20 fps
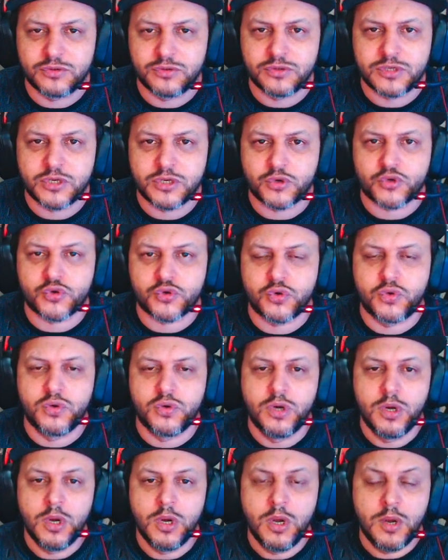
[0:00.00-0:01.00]
do seu jogo
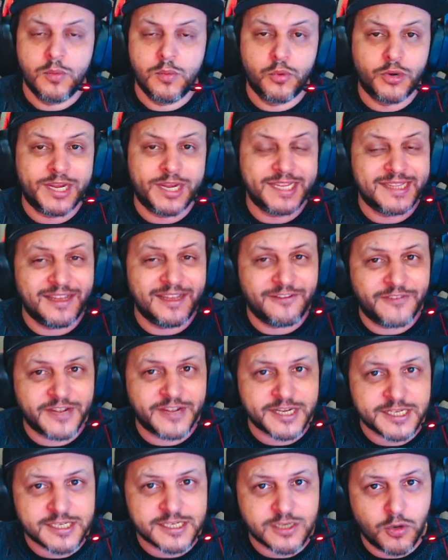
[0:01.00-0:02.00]
porque da
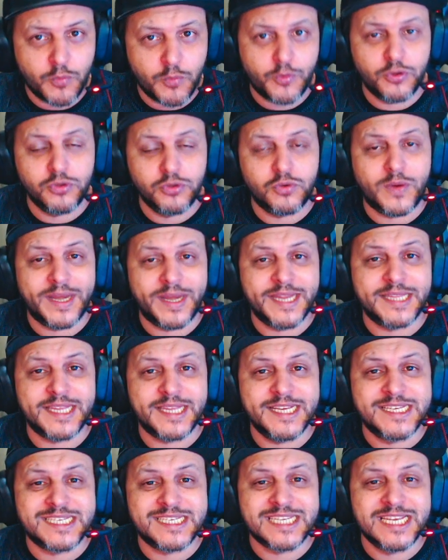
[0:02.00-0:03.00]
versão
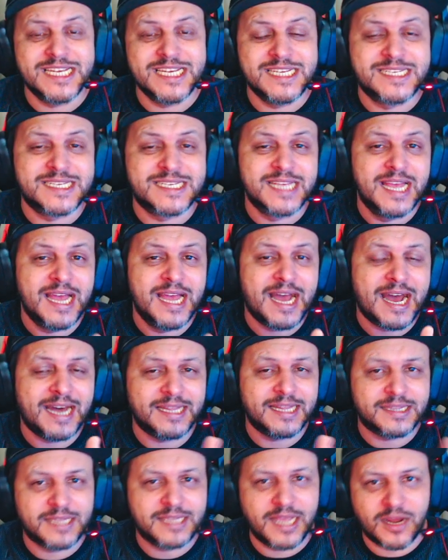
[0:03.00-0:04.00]
46
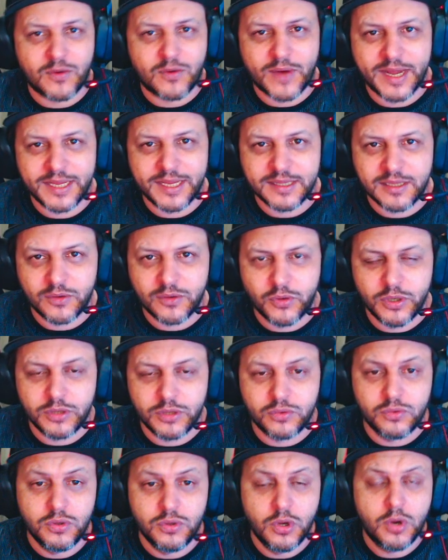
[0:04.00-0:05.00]
até a
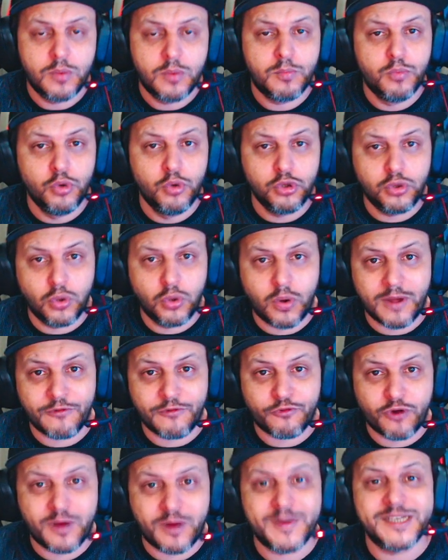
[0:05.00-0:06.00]
48 mudou a
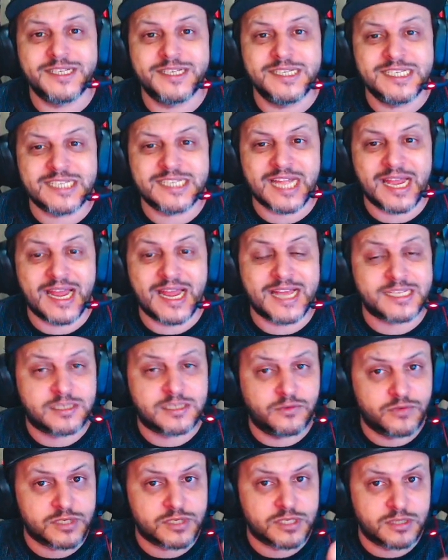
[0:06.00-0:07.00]
forma de instalar.
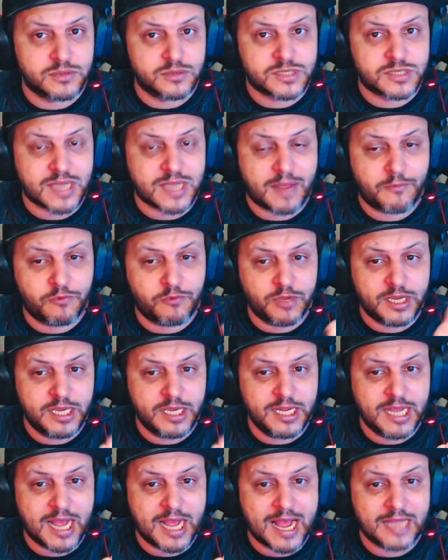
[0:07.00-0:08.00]
Se você não sabe, fique
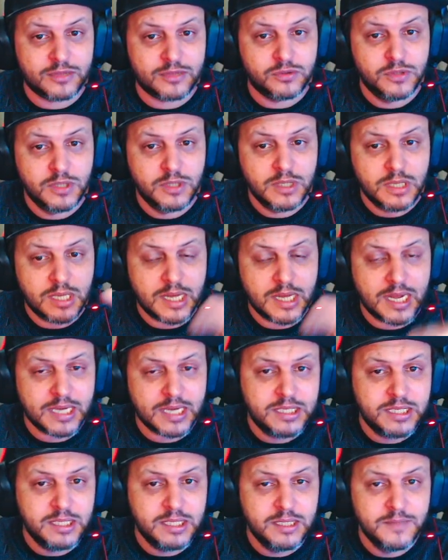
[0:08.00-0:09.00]
ligado
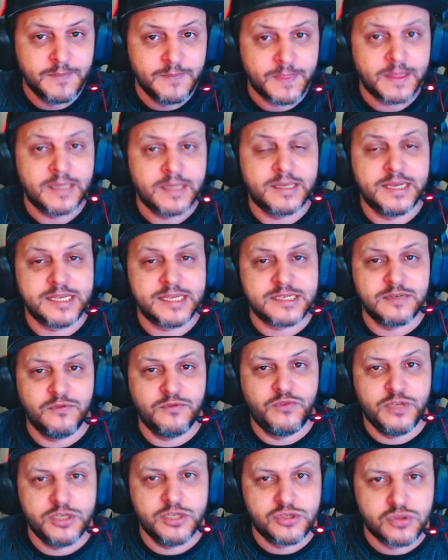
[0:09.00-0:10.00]
aqui nesse
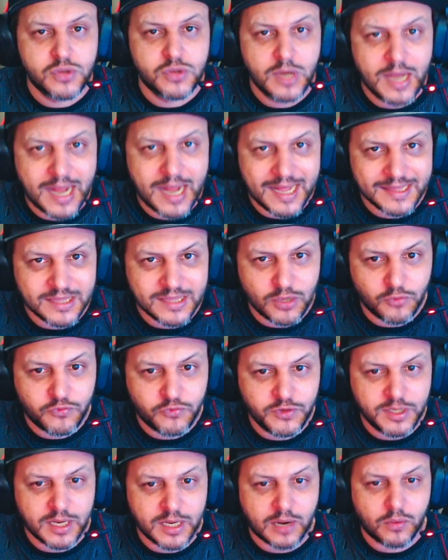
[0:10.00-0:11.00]
vídeo até o
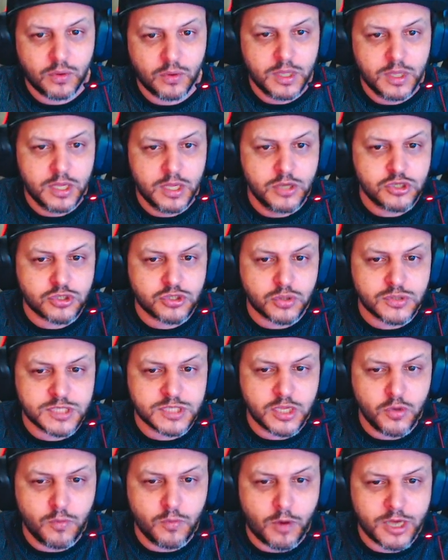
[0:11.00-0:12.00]
final. Eu estou
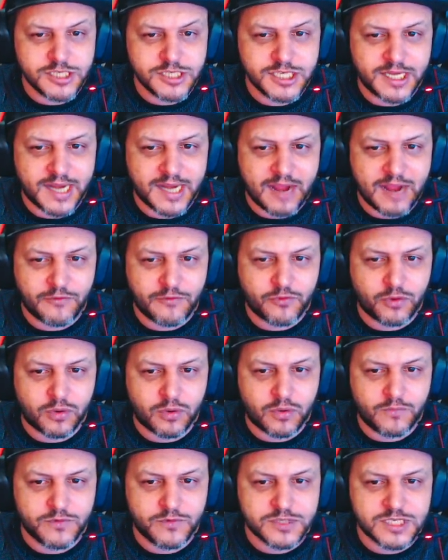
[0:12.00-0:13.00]
sem o mod gráfico,
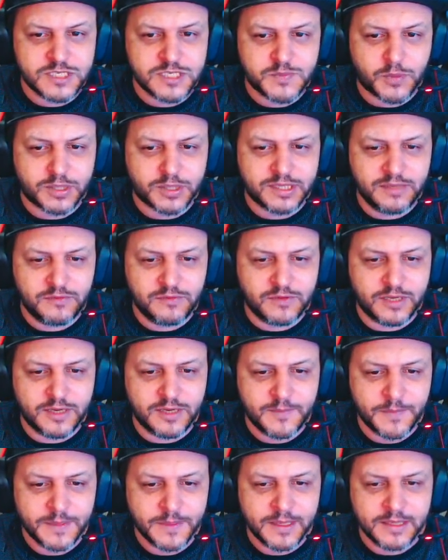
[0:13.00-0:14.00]
como vocês podem ver,
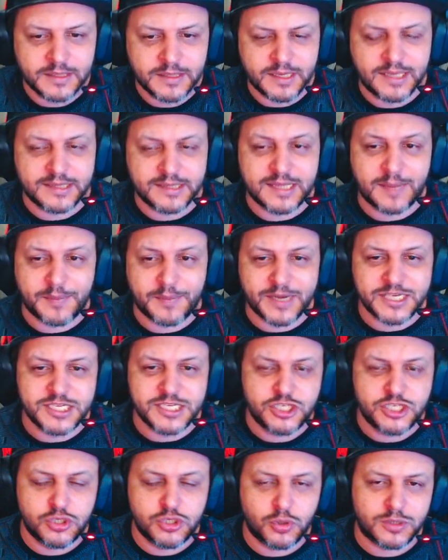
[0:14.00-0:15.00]
né? Dá pra
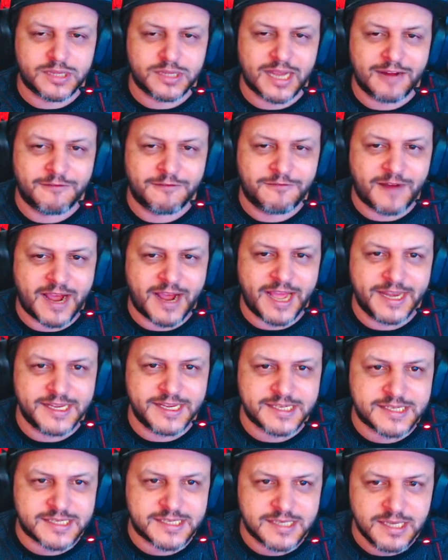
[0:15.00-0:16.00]
gente notar
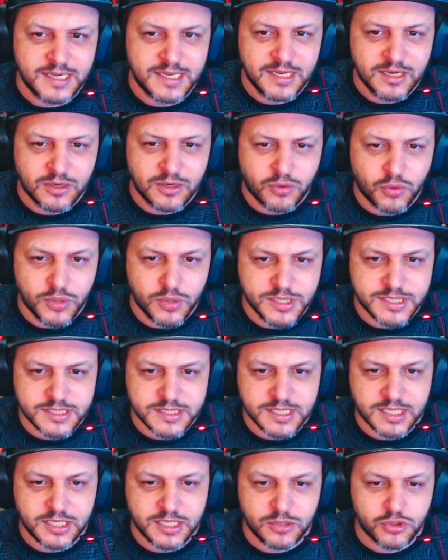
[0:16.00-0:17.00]
várias
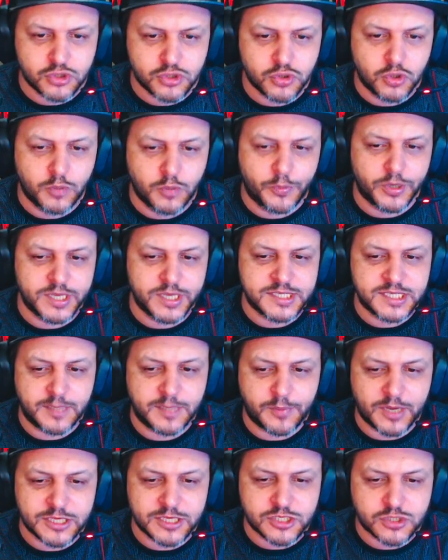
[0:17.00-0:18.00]
coisas aqui no jogo, por
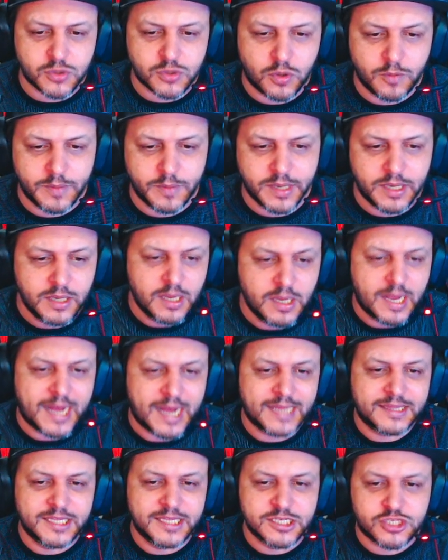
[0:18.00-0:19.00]
exemplo, a sombra,
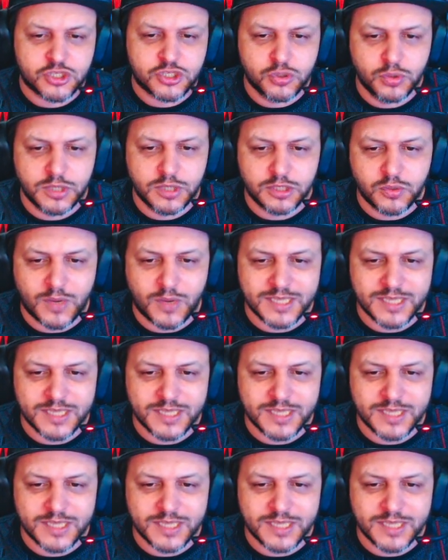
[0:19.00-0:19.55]
a textura do